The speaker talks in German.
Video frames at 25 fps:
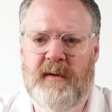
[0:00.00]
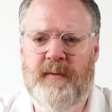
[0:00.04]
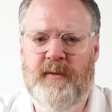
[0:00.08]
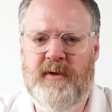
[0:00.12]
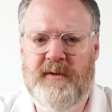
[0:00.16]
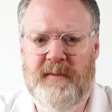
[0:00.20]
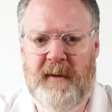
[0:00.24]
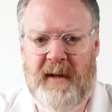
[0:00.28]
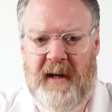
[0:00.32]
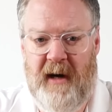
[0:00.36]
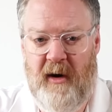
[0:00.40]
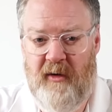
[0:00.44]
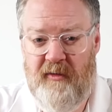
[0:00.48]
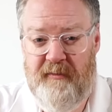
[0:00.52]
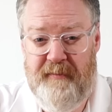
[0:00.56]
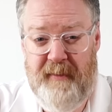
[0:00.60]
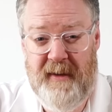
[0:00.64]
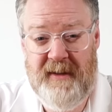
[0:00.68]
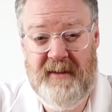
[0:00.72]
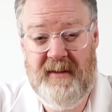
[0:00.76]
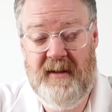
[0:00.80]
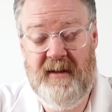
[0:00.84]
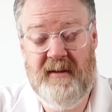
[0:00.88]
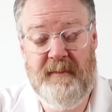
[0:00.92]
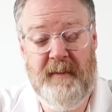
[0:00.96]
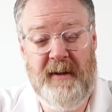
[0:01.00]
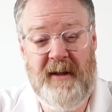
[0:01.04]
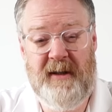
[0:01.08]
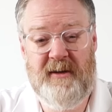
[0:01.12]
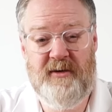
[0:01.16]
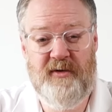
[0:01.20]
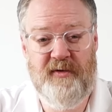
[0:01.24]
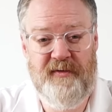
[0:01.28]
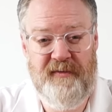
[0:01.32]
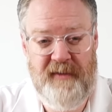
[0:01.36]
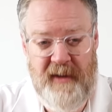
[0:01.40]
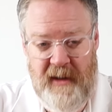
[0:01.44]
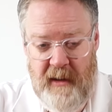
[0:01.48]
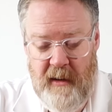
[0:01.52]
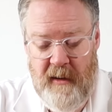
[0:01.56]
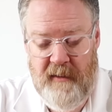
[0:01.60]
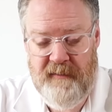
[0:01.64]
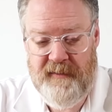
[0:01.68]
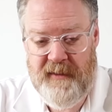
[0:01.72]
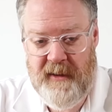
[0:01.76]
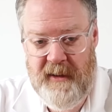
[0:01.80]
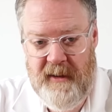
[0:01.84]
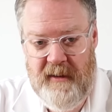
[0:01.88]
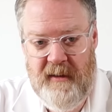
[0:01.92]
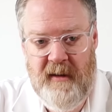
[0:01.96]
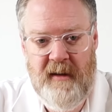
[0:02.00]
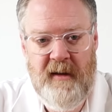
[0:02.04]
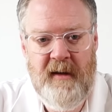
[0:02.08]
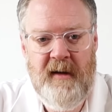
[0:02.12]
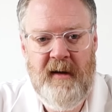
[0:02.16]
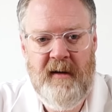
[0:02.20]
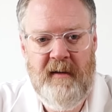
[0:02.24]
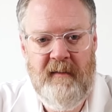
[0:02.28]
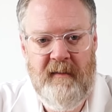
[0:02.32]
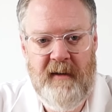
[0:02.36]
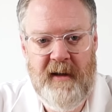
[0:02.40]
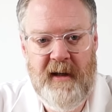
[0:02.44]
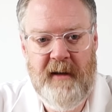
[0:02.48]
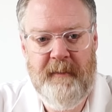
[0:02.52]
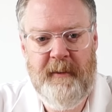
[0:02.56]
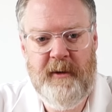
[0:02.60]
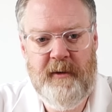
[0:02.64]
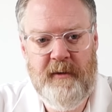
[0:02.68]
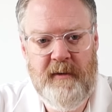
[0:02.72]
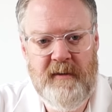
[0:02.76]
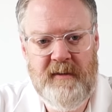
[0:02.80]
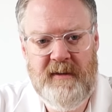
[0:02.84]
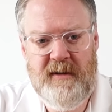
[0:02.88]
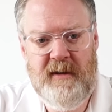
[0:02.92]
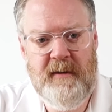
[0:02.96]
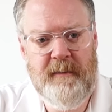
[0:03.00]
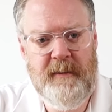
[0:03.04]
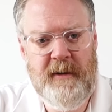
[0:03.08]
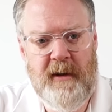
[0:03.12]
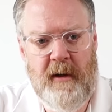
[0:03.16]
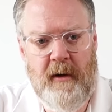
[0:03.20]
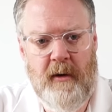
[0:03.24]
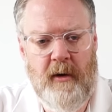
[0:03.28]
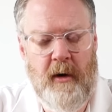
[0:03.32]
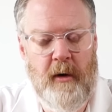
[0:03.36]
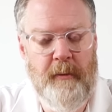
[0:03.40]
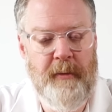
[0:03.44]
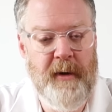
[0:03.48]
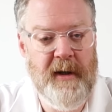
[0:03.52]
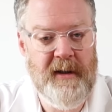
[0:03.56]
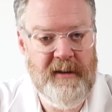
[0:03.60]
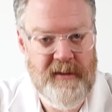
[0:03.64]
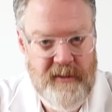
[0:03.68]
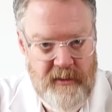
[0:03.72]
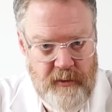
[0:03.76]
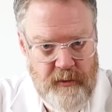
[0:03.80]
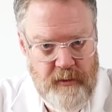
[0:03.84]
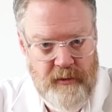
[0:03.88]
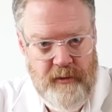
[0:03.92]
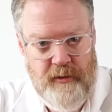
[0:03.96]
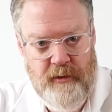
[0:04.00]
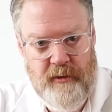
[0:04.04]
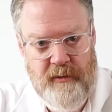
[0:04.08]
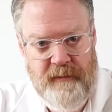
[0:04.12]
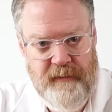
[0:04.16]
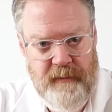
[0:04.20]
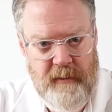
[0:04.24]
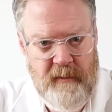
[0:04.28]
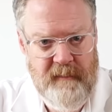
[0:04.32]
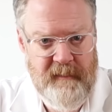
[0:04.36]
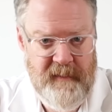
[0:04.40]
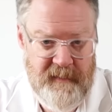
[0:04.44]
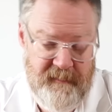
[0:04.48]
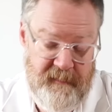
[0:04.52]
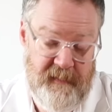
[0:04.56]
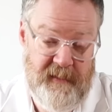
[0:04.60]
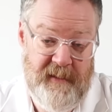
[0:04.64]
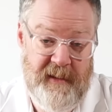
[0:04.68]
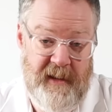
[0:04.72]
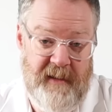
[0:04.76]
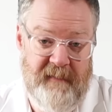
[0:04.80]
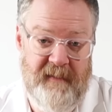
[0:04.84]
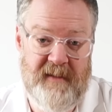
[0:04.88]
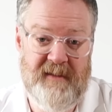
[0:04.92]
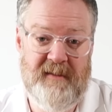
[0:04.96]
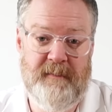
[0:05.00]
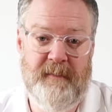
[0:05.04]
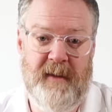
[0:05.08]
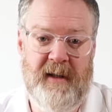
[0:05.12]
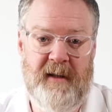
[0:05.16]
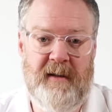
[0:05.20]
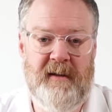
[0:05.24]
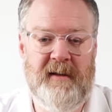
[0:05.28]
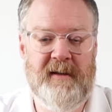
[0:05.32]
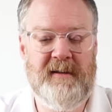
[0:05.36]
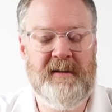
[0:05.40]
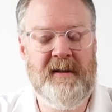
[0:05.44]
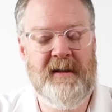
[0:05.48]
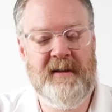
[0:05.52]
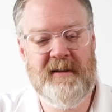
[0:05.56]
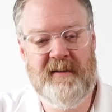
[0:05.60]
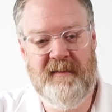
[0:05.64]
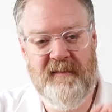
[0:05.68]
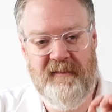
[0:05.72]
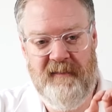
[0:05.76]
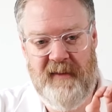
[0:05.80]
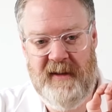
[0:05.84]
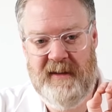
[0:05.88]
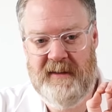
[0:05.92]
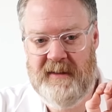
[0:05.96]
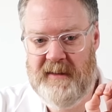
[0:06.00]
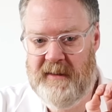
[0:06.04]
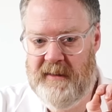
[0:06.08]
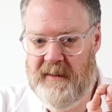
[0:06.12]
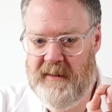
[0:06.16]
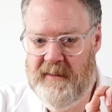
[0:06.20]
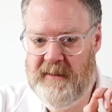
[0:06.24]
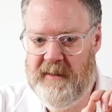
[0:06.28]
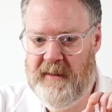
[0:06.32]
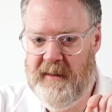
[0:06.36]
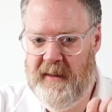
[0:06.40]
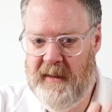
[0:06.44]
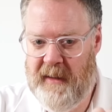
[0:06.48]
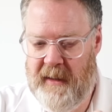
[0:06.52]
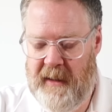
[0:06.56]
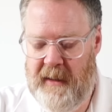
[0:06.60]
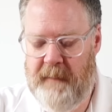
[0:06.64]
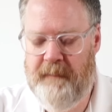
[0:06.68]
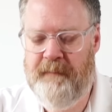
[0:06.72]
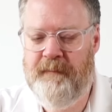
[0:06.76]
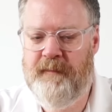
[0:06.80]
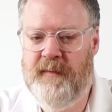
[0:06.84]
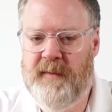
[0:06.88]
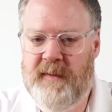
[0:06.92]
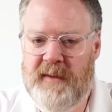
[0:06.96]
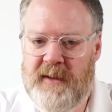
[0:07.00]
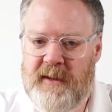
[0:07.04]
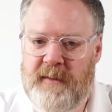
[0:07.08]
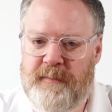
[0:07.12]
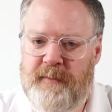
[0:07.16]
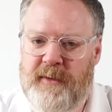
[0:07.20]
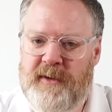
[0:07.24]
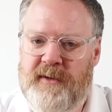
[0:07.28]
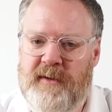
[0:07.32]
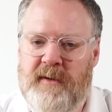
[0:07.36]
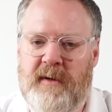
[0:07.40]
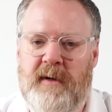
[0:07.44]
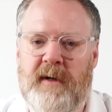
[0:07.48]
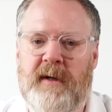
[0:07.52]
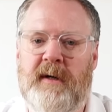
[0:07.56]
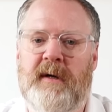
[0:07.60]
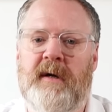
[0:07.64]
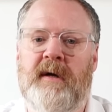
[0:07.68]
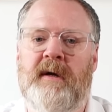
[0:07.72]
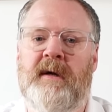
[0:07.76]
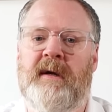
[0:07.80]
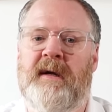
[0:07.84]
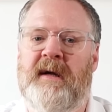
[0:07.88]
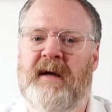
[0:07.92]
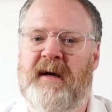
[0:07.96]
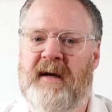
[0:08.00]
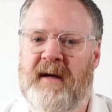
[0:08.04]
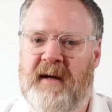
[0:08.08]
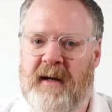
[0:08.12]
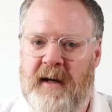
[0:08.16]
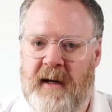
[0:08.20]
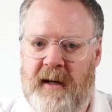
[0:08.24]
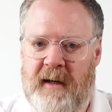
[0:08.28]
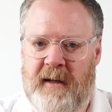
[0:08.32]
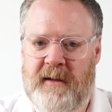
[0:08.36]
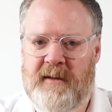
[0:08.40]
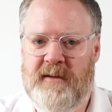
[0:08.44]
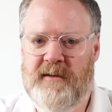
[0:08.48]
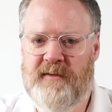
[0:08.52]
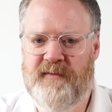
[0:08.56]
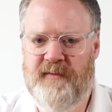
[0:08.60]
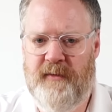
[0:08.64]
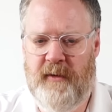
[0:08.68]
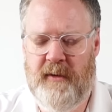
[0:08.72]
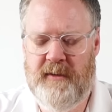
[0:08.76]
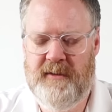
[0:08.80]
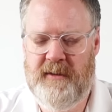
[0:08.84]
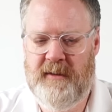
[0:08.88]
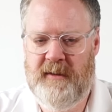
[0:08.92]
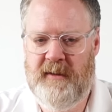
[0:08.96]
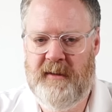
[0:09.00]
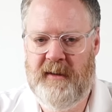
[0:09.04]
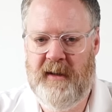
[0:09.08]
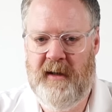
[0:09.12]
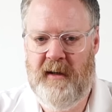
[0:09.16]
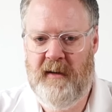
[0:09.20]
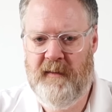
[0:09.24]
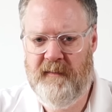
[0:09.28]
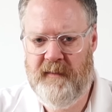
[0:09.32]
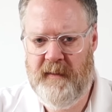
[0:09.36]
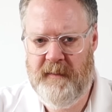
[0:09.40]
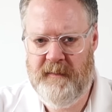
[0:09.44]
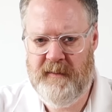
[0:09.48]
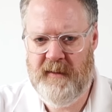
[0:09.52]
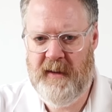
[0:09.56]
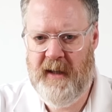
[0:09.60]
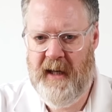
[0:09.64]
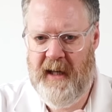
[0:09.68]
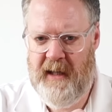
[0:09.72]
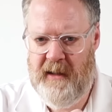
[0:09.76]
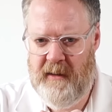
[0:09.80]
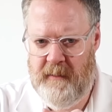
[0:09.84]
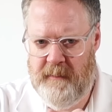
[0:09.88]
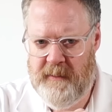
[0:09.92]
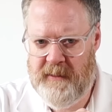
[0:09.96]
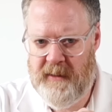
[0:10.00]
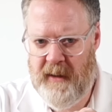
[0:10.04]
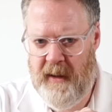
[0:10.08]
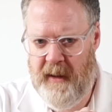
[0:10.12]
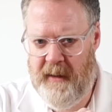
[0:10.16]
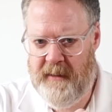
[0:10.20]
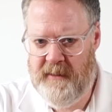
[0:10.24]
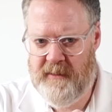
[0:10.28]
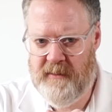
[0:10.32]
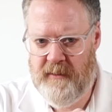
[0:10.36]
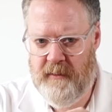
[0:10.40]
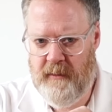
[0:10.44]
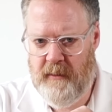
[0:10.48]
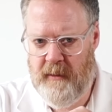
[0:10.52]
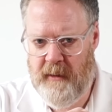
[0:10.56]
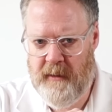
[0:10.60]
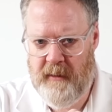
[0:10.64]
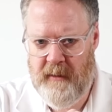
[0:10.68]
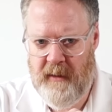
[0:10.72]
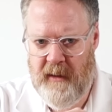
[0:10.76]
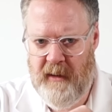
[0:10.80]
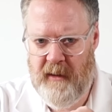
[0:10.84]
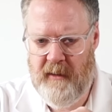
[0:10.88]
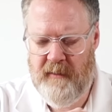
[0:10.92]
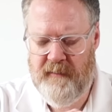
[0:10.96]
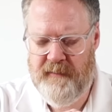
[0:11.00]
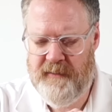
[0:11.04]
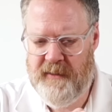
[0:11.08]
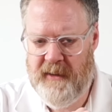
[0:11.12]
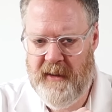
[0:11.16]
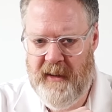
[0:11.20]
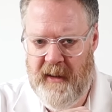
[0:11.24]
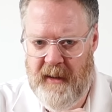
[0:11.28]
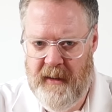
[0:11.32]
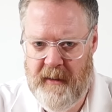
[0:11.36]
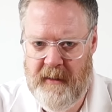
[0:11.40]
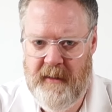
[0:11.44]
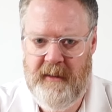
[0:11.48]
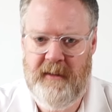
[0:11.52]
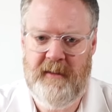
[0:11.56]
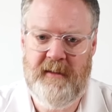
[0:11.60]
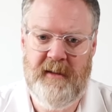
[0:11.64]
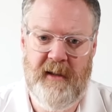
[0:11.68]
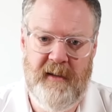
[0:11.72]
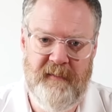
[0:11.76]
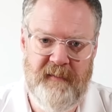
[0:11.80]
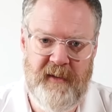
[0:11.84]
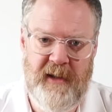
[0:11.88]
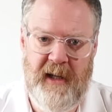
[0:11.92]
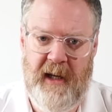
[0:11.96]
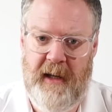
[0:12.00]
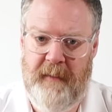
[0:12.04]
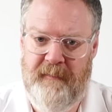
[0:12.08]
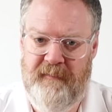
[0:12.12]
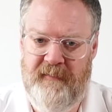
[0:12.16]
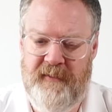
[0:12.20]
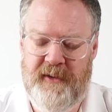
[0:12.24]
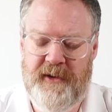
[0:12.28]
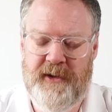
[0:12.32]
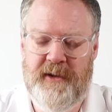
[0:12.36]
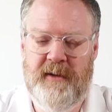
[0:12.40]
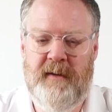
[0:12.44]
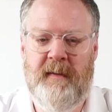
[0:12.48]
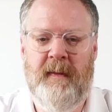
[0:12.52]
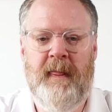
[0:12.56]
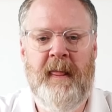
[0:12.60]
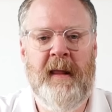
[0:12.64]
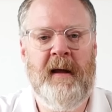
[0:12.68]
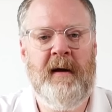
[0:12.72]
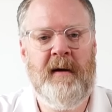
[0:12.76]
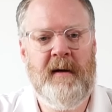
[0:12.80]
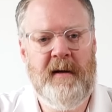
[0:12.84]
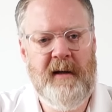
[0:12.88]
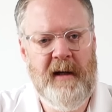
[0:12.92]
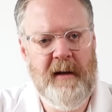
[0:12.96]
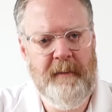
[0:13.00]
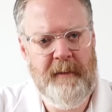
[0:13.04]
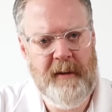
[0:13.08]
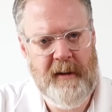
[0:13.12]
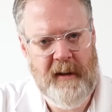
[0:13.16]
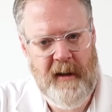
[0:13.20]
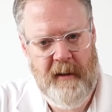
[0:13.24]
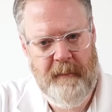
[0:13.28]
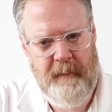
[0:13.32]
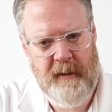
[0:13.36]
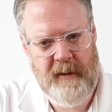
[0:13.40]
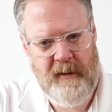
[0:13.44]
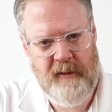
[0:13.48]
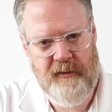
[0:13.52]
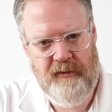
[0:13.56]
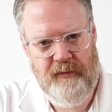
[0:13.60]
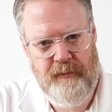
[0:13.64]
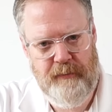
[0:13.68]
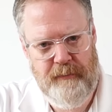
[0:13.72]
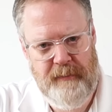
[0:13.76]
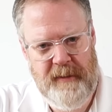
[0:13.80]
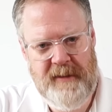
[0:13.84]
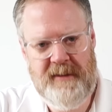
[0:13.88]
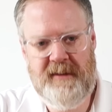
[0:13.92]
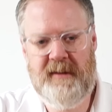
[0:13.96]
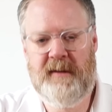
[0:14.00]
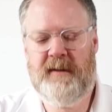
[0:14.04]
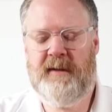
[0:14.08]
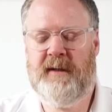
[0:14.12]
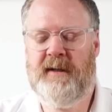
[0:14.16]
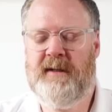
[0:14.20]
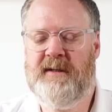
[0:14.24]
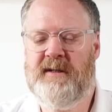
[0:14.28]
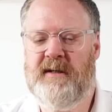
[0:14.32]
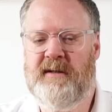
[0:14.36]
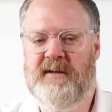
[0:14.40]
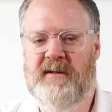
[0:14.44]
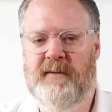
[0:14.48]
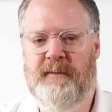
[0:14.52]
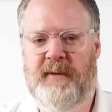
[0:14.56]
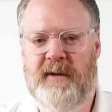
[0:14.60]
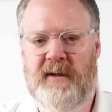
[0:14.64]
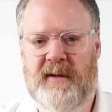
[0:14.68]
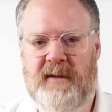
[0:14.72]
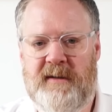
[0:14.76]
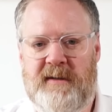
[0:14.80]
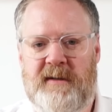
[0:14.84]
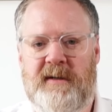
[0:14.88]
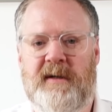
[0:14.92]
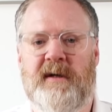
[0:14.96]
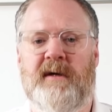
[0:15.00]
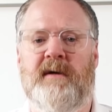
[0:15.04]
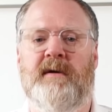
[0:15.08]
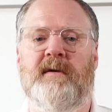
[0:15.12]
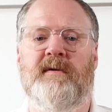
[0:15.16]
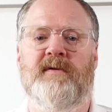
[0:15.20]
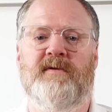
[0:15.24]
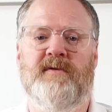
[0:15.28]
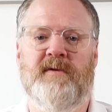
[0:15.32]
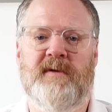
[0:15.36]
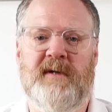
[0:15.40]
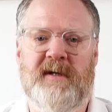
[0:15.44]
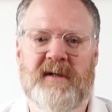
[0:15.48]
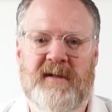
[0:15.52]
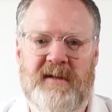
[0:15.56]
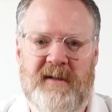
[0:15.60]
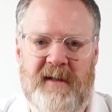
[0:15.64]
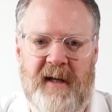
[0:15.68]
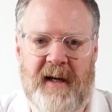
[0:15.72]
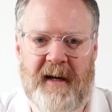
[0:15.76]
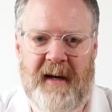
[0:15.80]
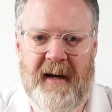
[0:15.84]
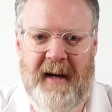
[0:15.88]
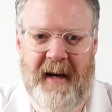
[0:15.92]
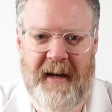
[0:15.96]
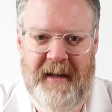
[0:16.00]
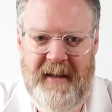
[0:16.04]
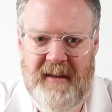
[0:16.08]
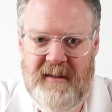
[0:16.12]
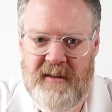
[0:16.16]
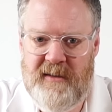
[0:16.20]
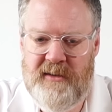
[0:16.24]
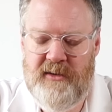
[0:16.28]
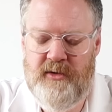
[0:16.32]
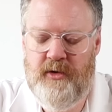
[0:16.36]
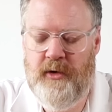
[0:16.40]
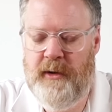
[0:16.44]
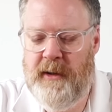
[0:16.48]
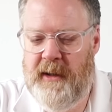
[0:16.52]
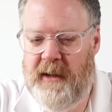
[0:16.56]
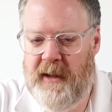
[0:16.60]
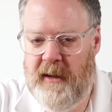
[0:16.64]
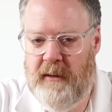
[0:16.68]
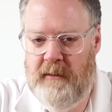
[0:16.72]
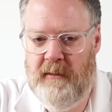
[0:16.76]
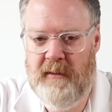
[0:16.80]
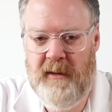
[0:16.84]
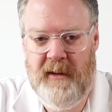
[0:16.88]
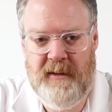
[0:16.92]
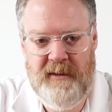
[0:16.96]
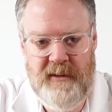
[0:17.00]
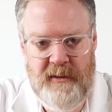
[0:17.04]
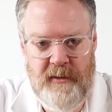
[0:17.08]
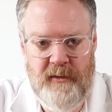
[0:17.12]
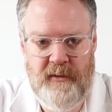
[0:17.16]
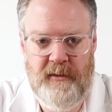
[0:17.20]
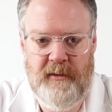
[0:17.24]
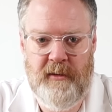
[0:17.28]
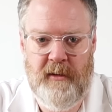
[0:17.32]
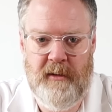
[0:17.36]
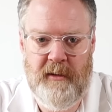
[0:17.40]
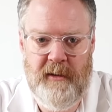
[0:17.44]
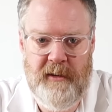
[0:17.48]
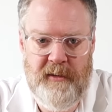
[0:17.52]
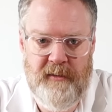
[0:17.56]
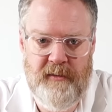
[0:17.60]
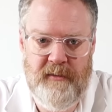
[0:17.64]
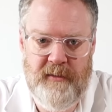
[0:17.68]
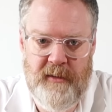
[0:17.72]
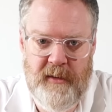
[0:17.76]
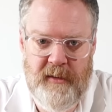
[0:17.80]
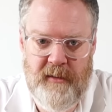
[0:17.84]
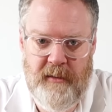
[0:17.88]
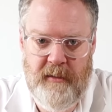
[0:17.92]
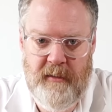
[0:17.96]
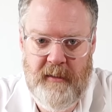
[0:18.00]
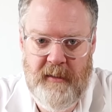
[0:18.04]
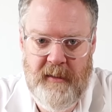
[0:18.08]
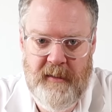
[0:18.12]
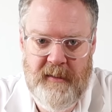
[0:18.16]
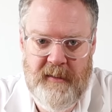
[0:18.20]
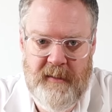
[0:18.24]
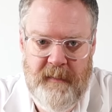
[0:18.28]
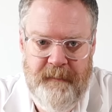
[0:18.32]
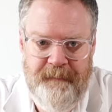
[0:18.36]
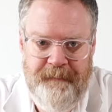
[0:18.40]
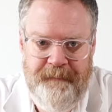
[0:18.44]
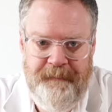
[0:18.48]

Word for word: Da muss man aufpassen, dass man nicht zu viel aufträgt, weil damit können Sie nämlich auch Operationen durchführen, was wir teilweise machen. Das heißt, wenn Sie diese Creme sich besorgen, ganz vorsichtig aufnehmen, so ein halbes Reiskorn auftragen, hinterher wieder abwischen. Damit kann man das ein bisschen desensibilisieren, sodass der Reiz zur Ejakulation deutlich unterdrückt ist.